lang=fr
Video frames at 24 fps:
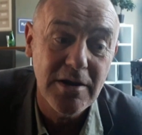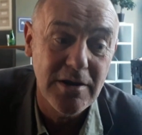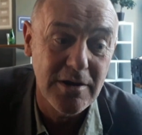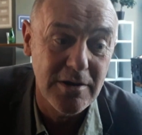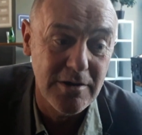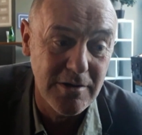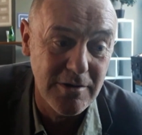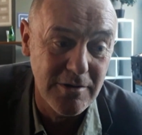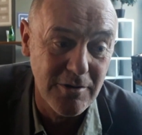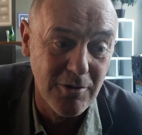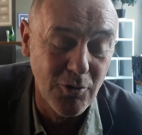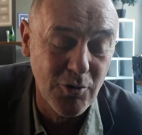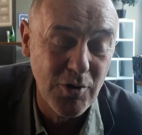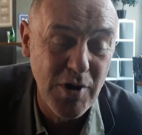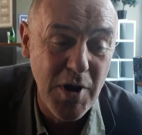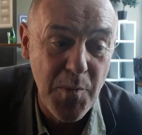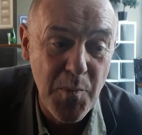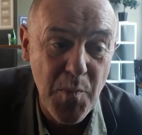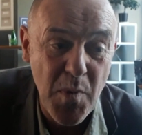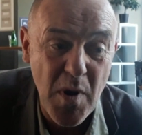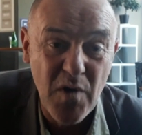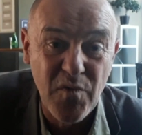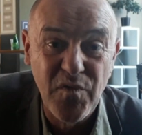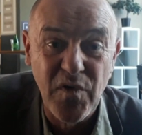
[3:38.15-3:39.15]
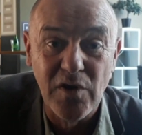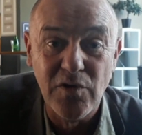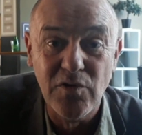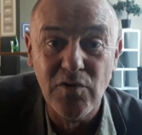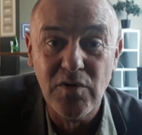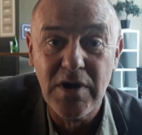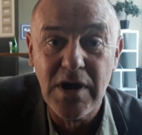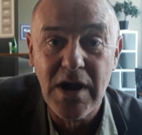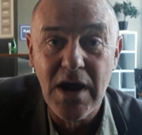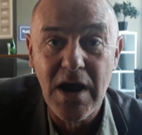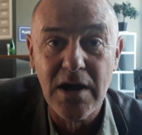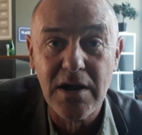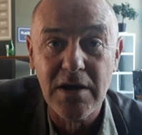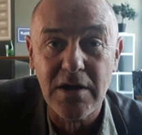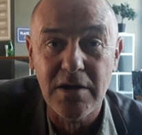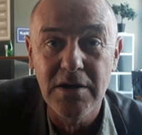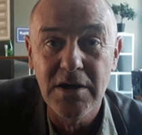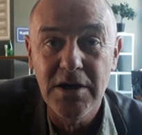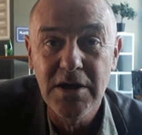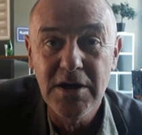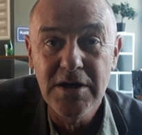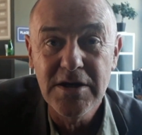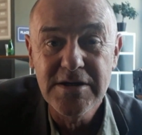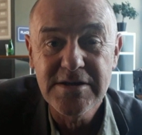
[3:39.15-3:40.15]
Euh, au départ, faire du théâtre,
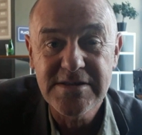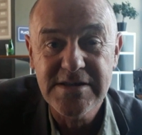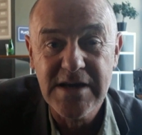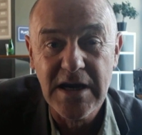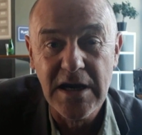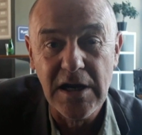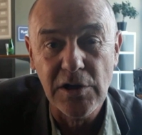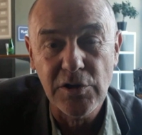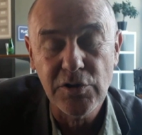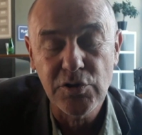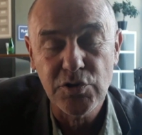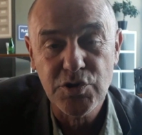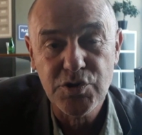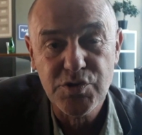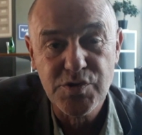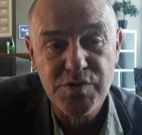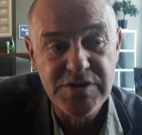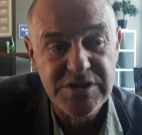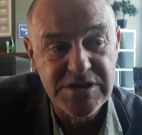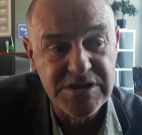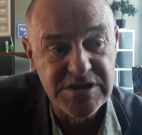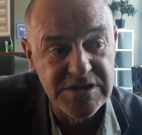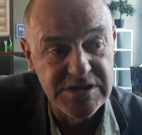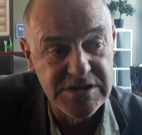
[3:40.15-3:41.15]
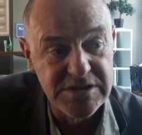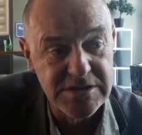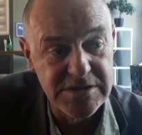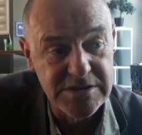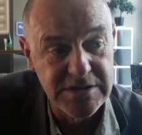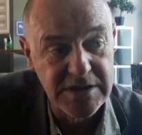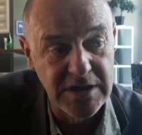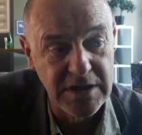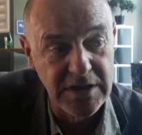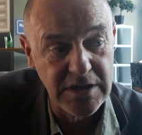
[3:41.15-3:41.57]
c'est quelque chose qui,